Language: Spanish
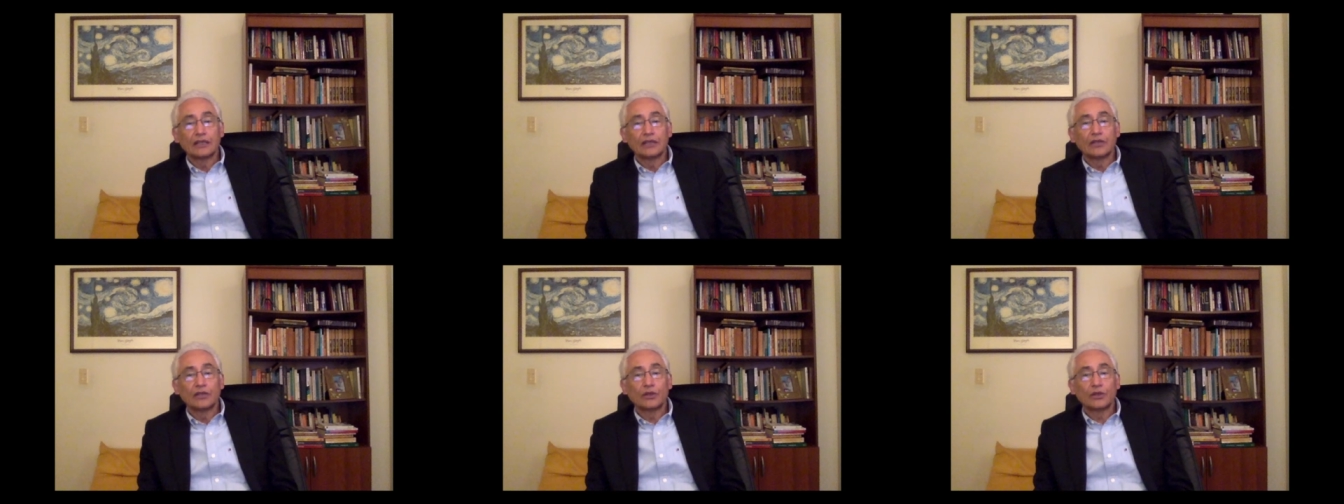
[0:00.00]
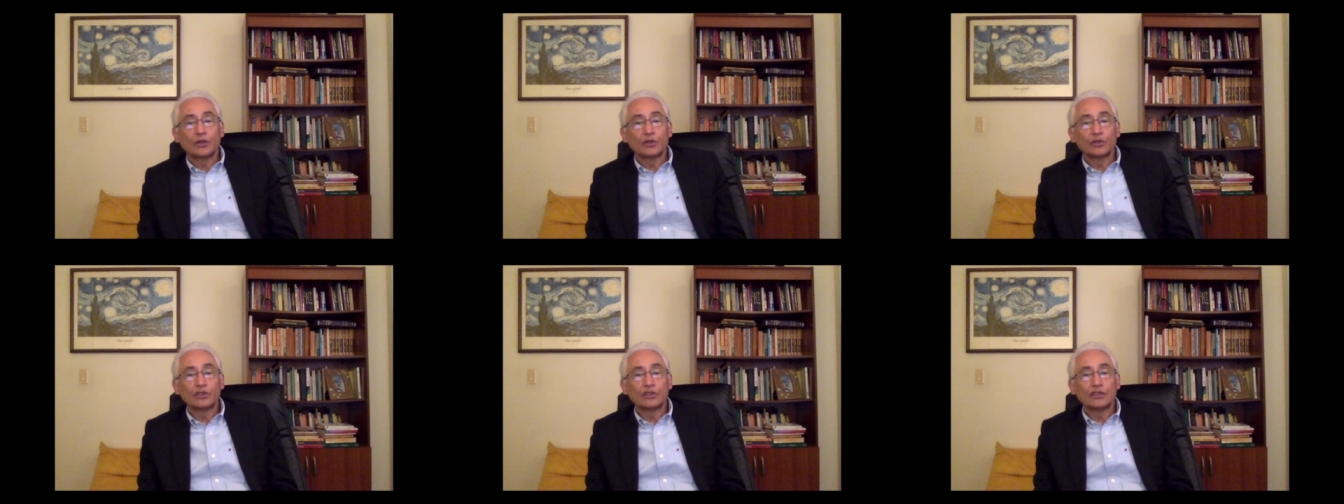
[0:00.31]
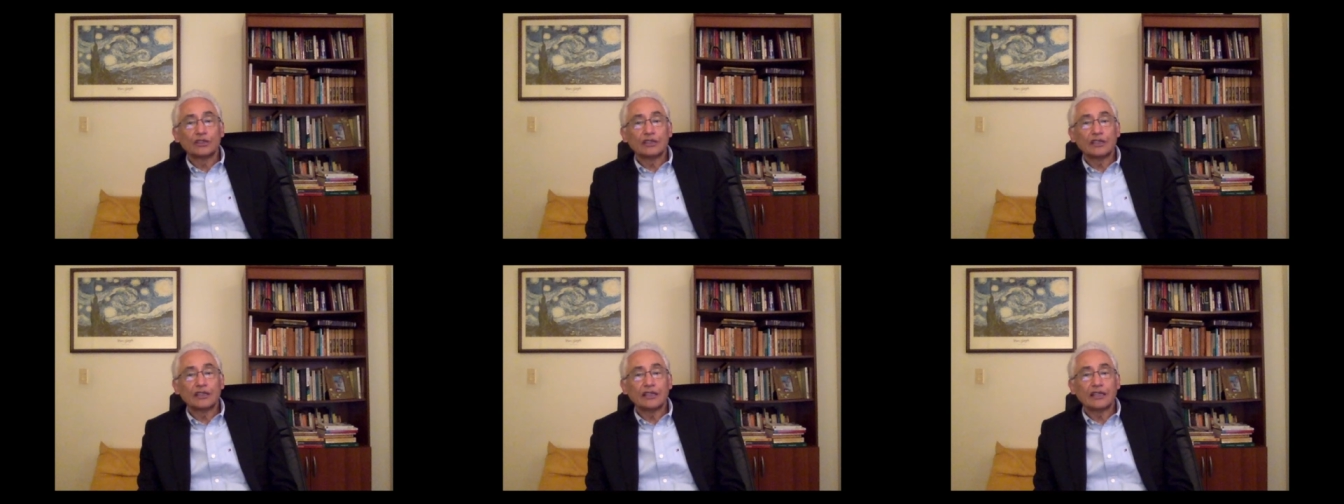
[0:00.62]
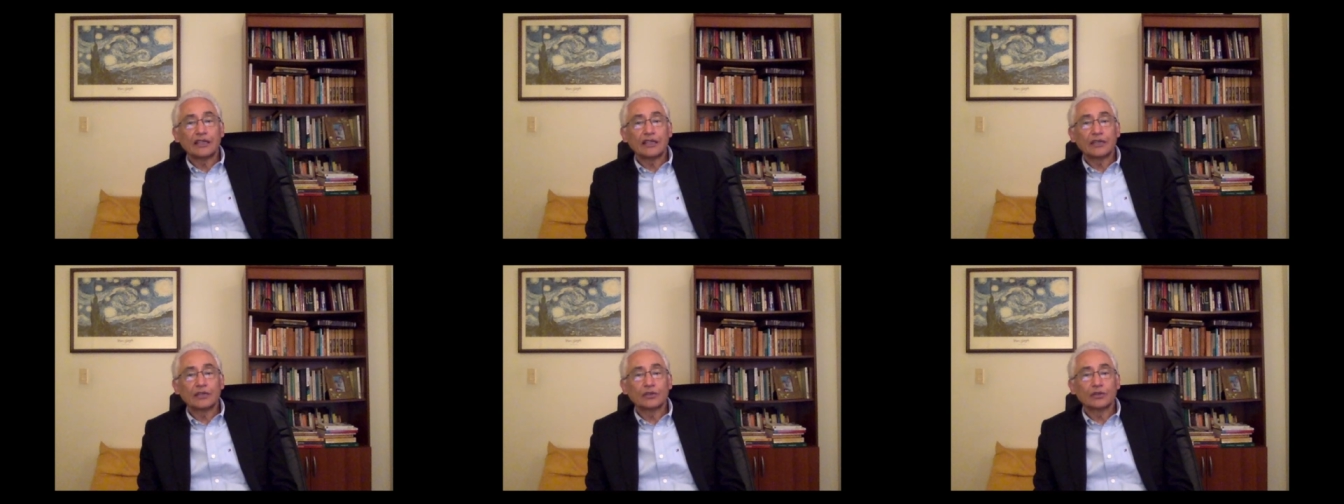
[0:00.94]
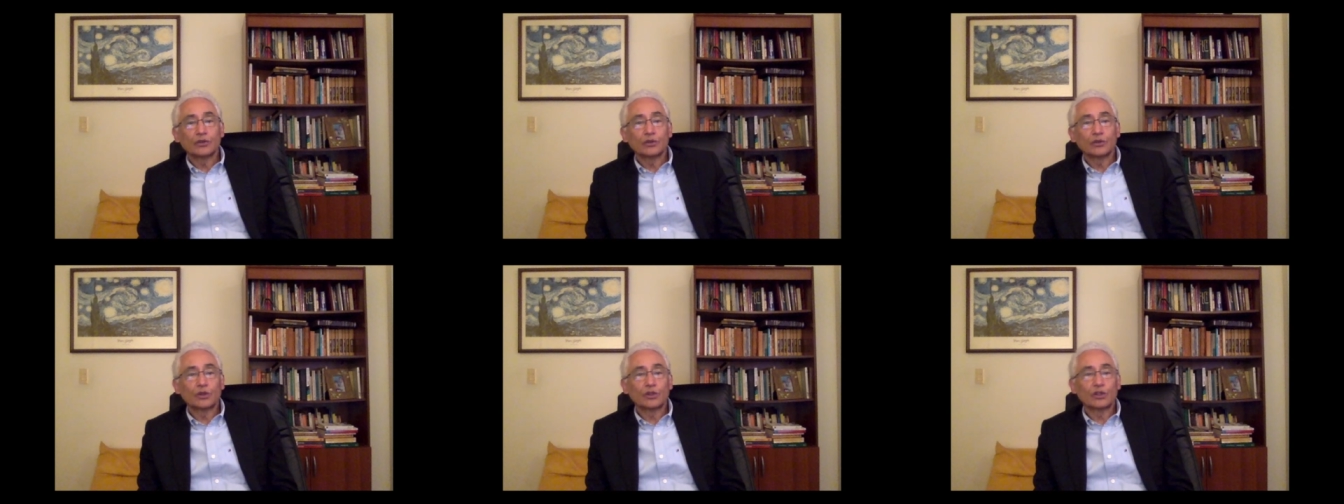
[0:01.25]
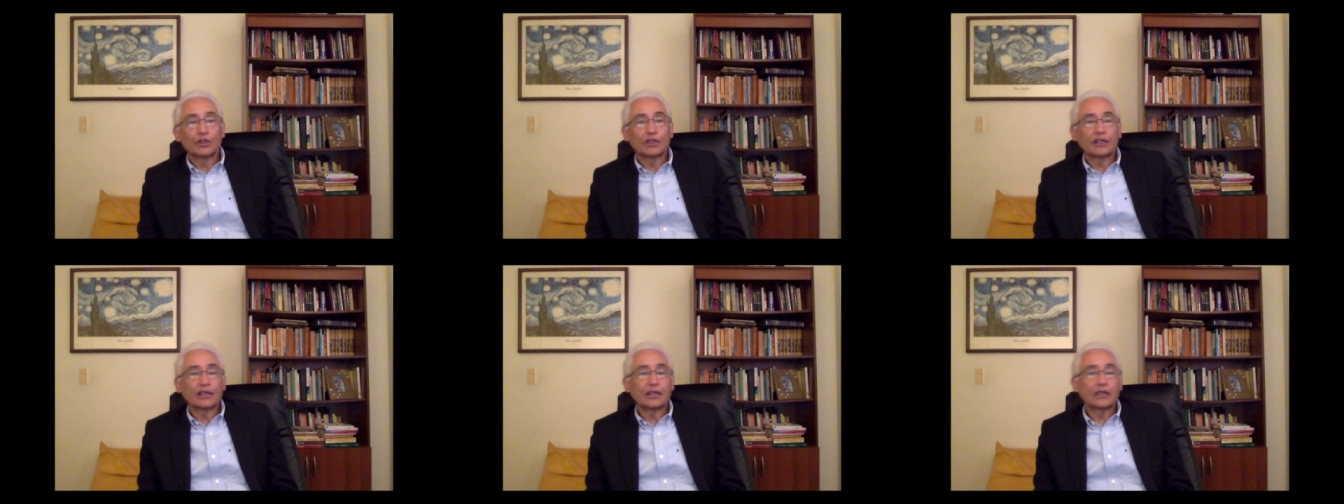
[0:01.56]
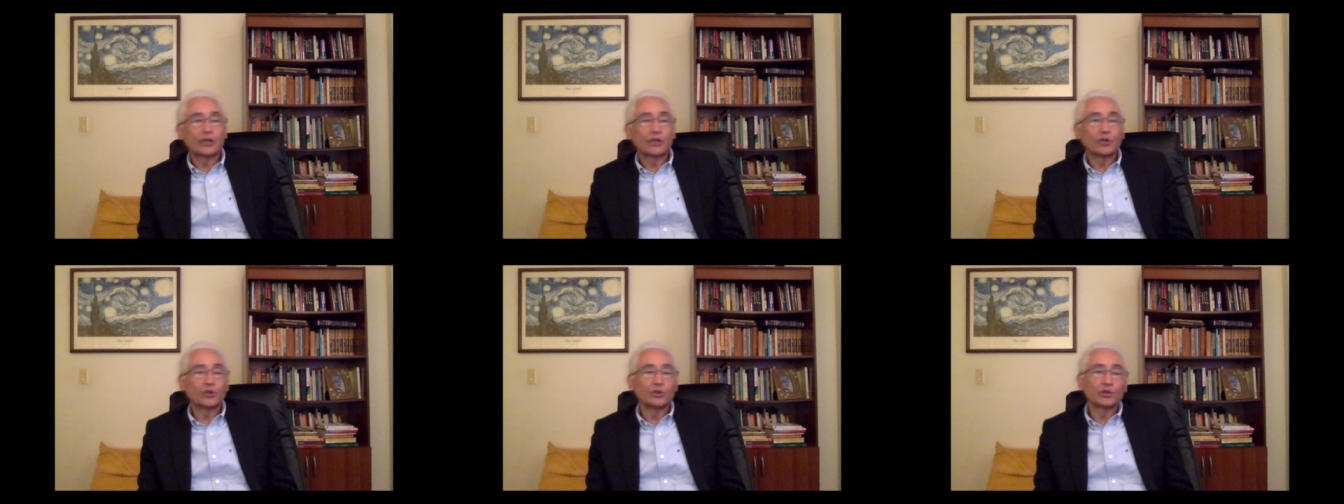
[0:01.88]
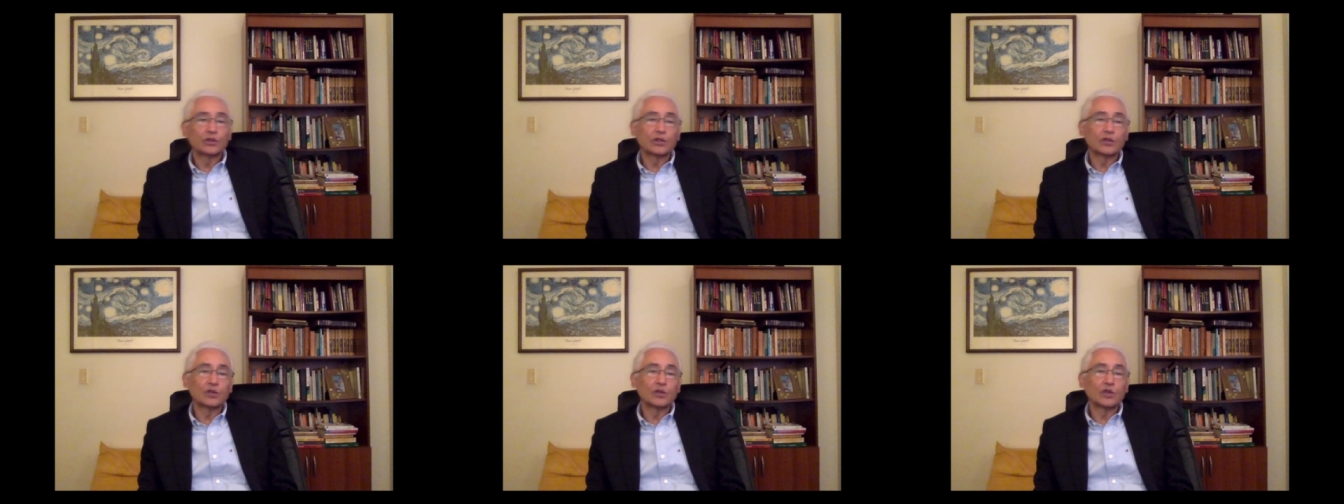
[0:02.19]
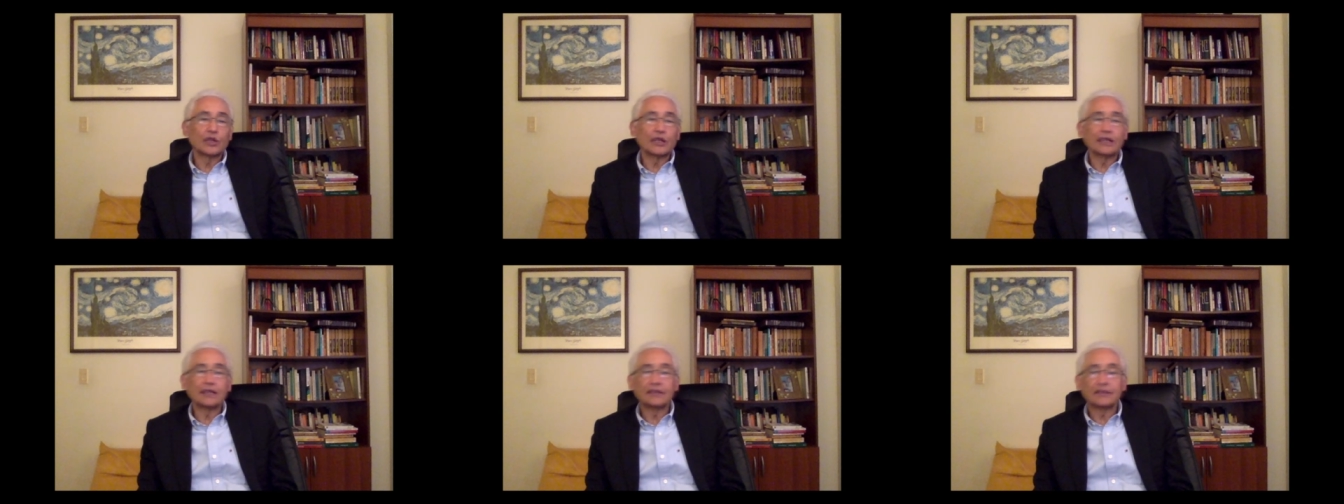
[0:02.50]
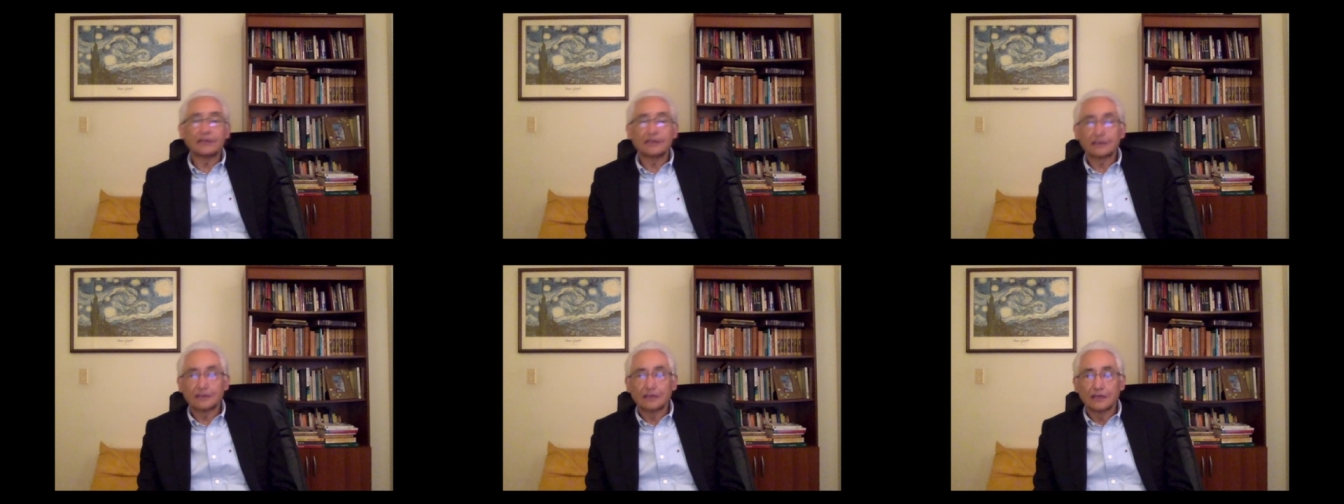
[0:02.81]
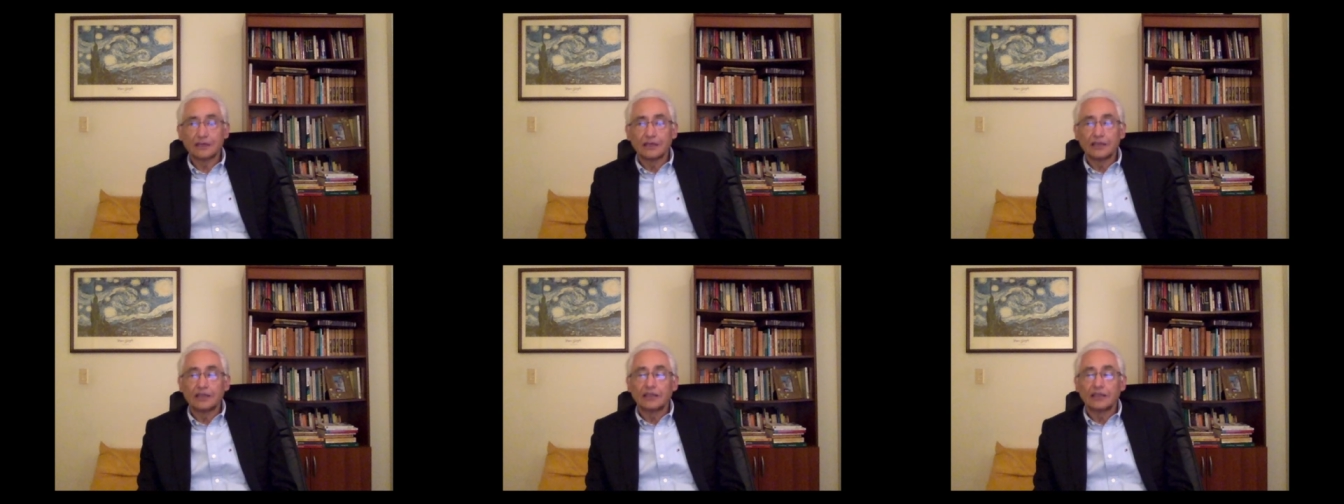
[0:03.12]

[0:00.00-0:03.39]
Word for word: no consiguieron subordinar el conjunto de violencias